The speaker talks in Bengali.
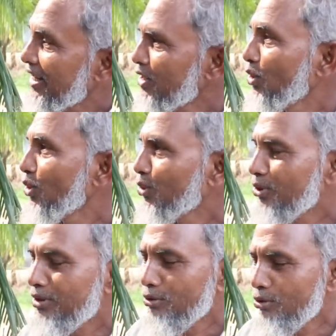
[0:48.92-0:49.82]
সার গরু
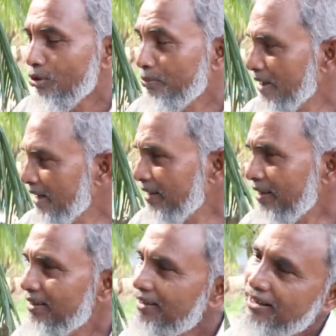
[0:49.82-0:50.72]
গরুও পালি
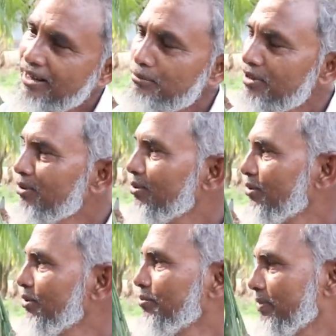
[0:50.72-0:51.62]
গাভী
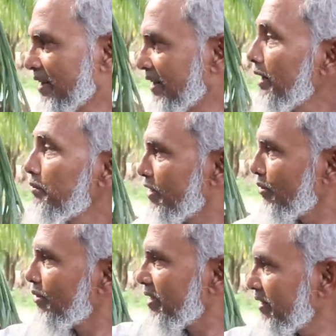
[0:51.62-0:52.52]
গরুও পালি গাভী
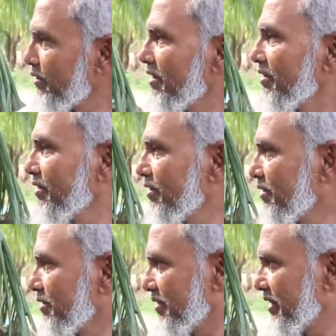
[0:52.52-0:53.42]
গরুটা হইল
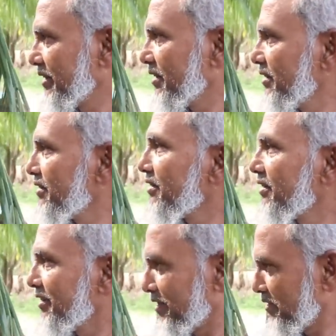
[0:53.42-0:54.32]
এই কিনছি
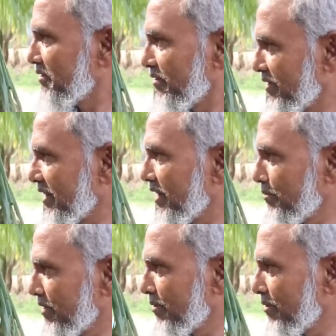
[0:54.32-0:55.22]
ওটা
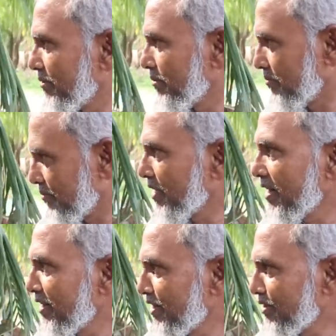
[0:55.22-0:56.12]
গাভী গরু
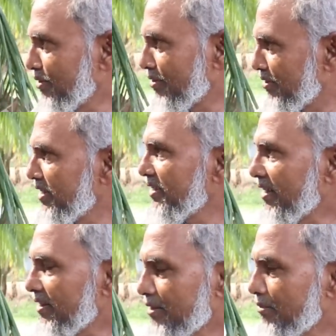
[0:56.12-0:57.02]
বানানোর জন্য নিজে
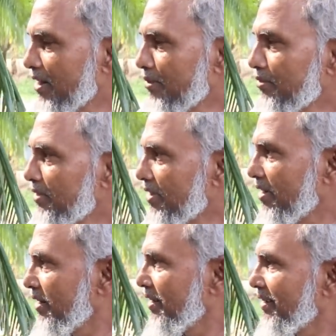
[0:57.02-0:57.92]
হাতে বানাবো
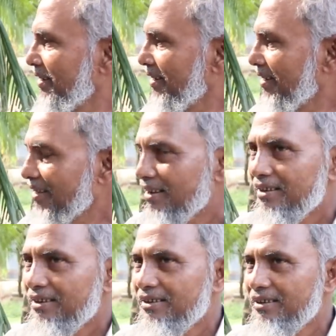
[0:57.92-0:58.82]
ওটা আচ্ছা
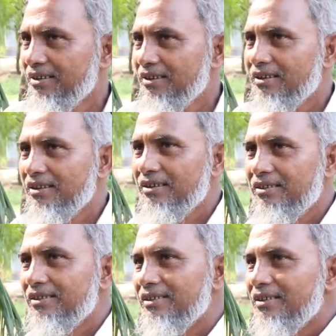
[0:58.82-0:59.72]
এই গরুটা
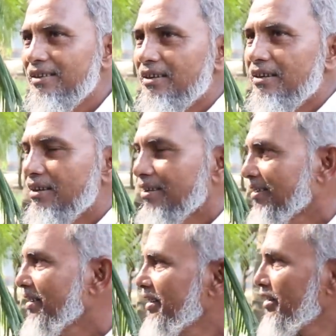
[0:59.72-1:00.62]
কিনছেন কোথা থেকে
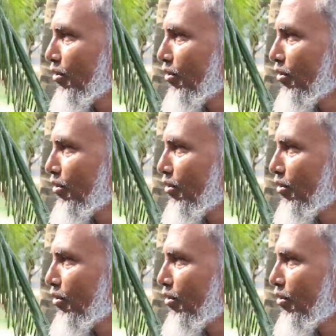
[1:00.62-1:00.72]
এই